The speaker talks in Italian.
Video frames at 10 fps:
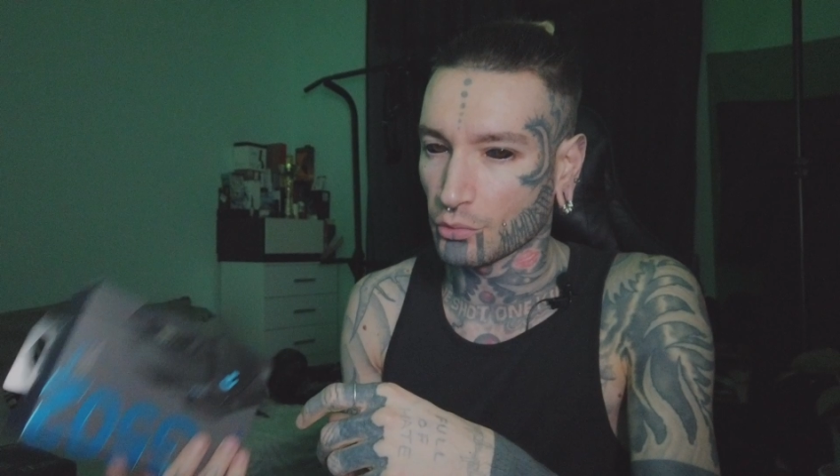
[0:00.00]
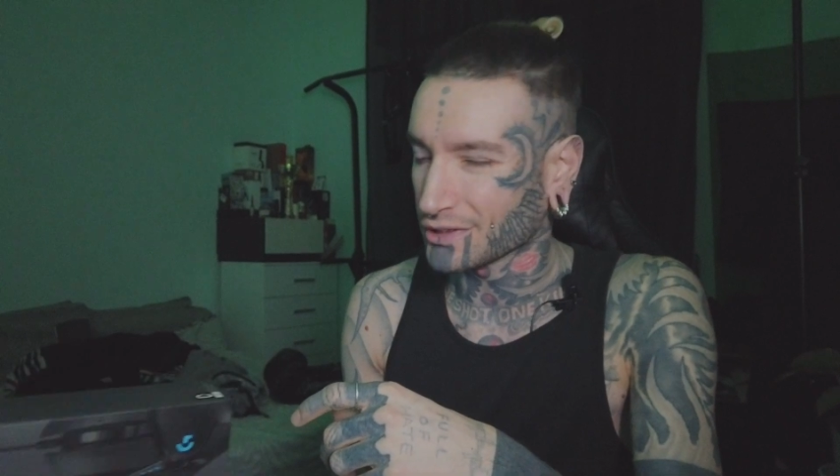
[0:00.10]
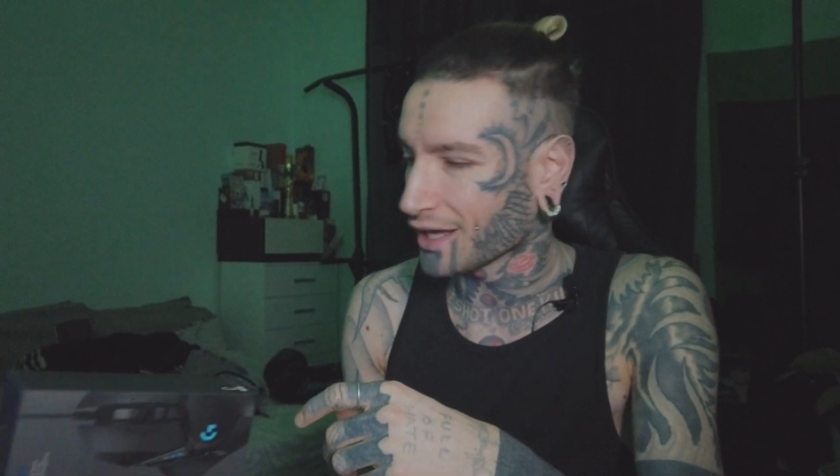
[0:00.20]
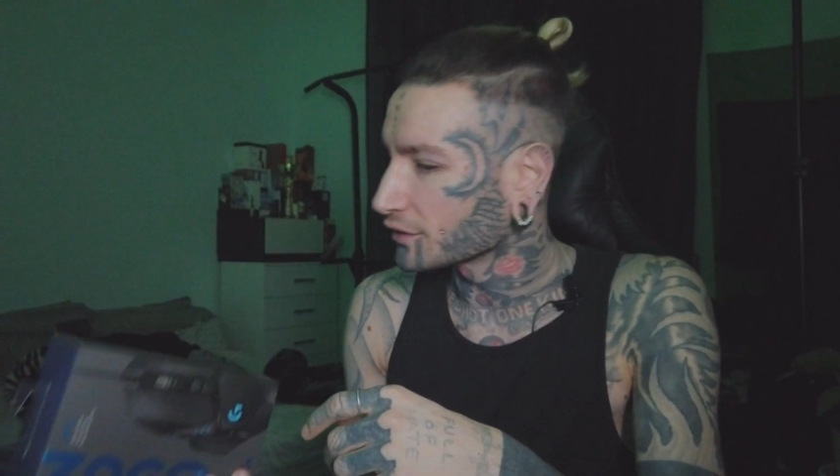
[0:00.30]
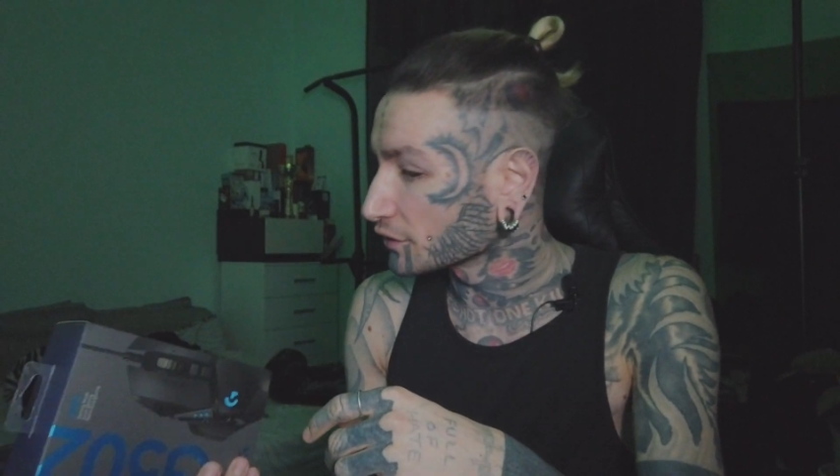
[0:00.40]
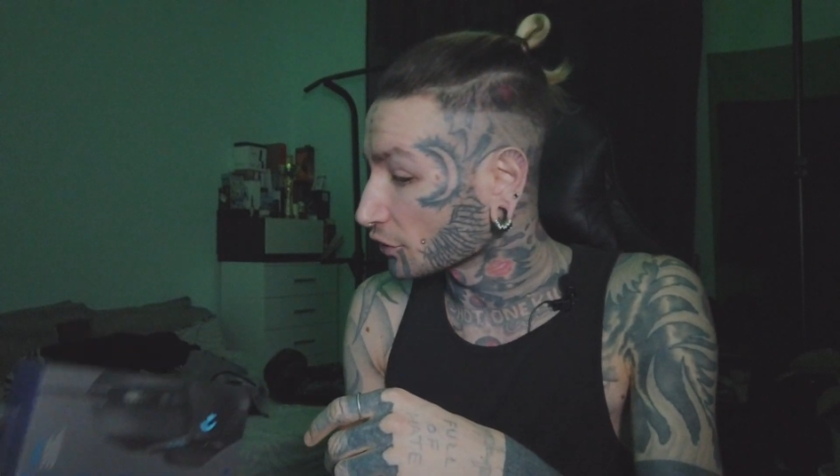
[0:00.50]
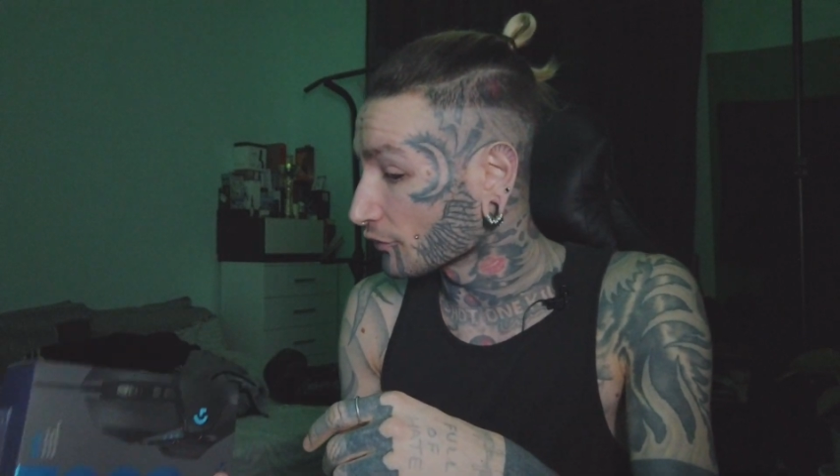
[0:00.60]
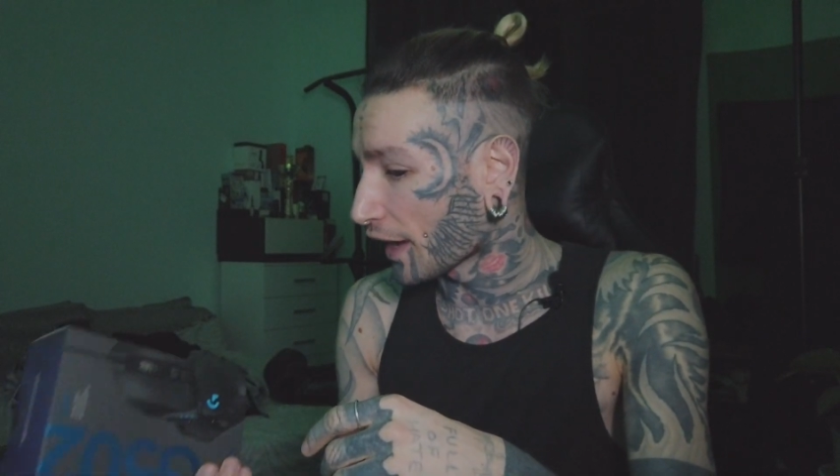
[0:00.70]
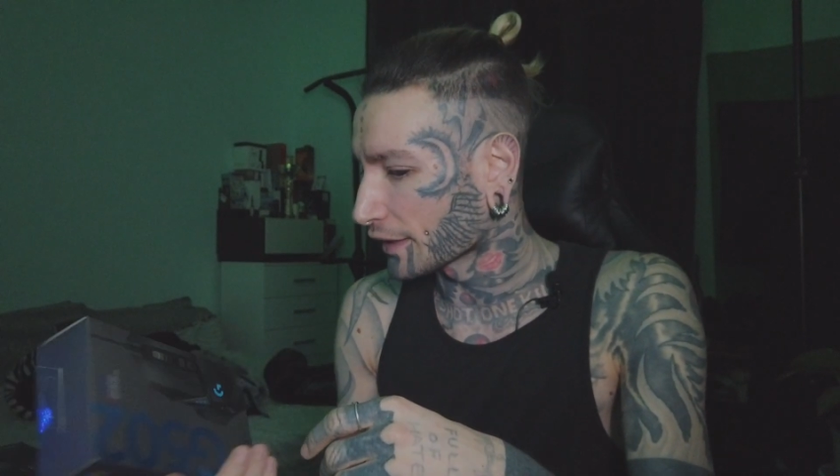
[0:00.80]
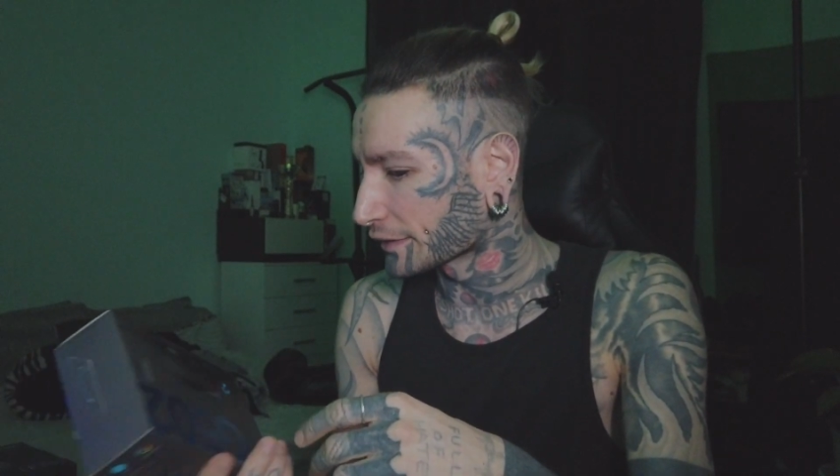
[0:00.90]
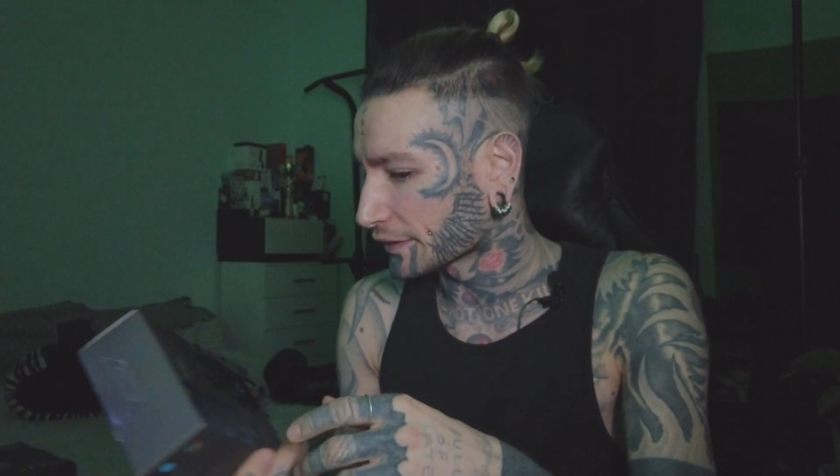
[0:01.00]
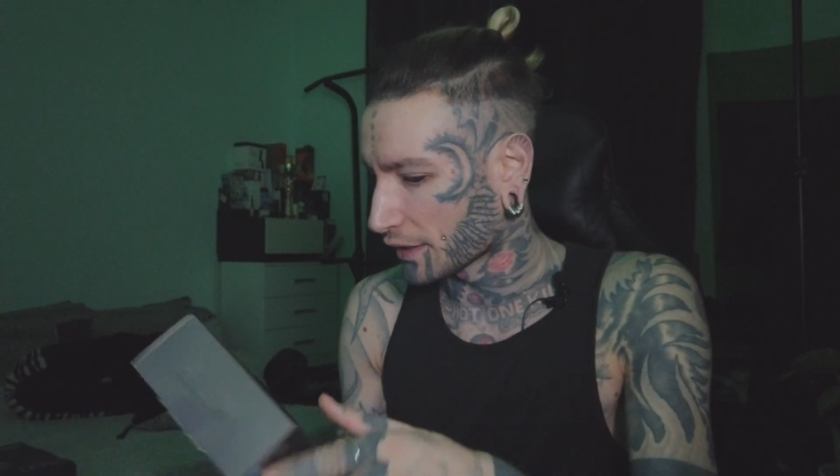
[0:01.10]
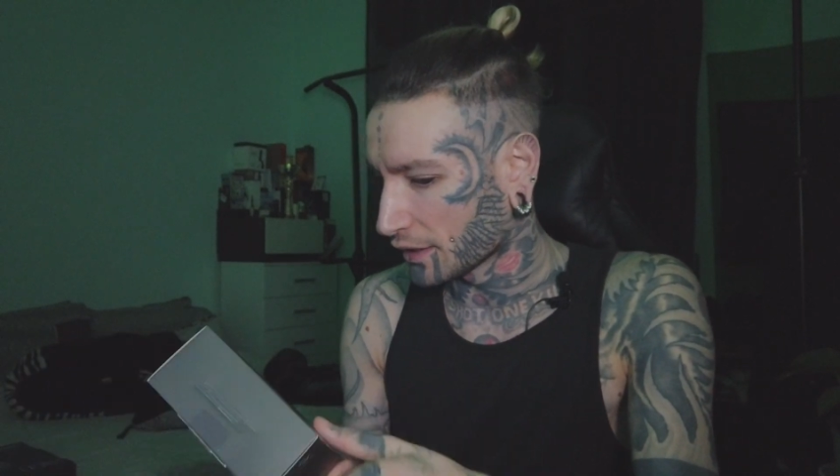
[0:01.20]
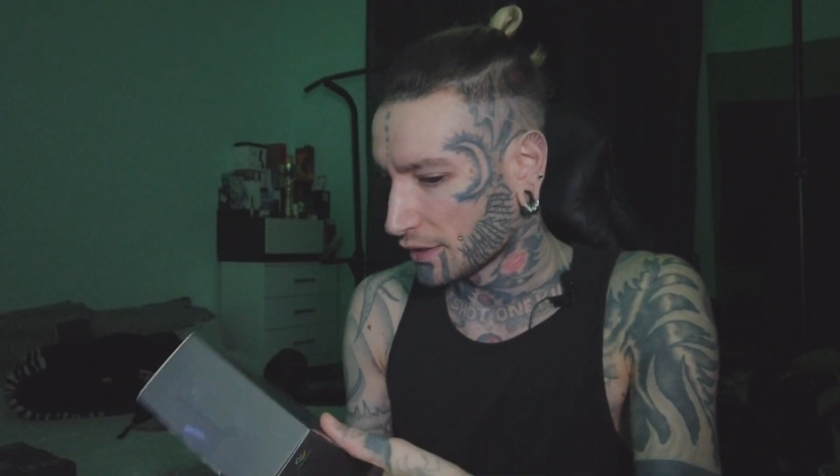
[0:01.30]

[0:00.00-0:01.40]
a 80-90,